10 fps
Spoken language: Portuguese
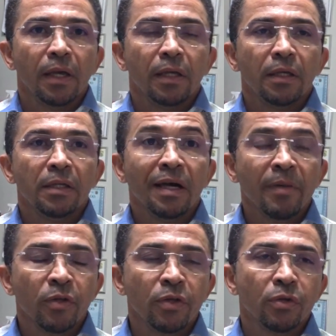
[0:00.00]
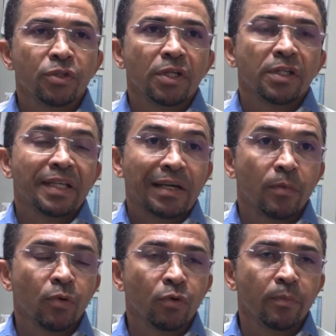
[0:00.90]
E na manhã de hoje a gente
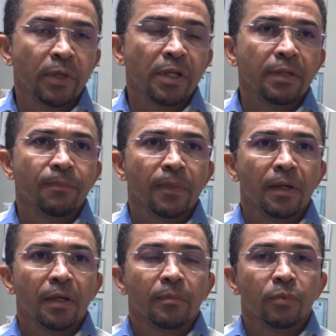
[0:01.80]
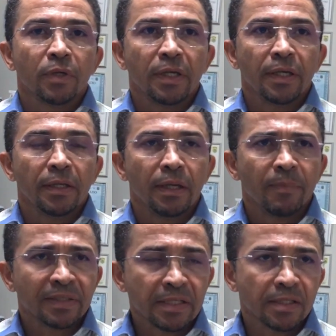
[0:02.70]
acabou por cumpri-la, porque
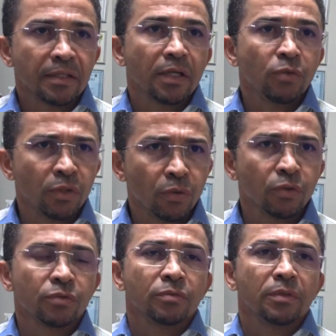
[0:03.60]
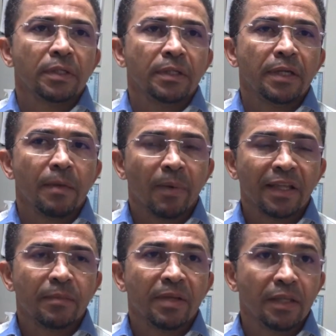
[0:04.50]
apesar de se tratar do idoso e
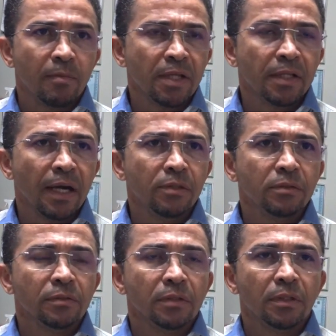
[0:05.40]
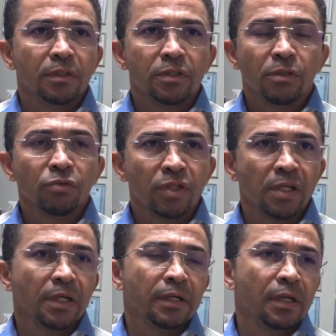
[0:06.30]
aparentemente debilitado, não, isso não
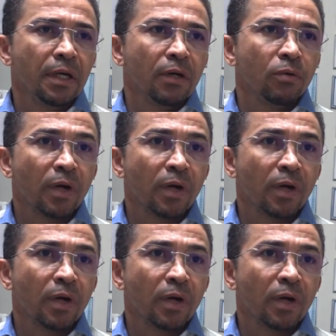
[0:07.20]
tira o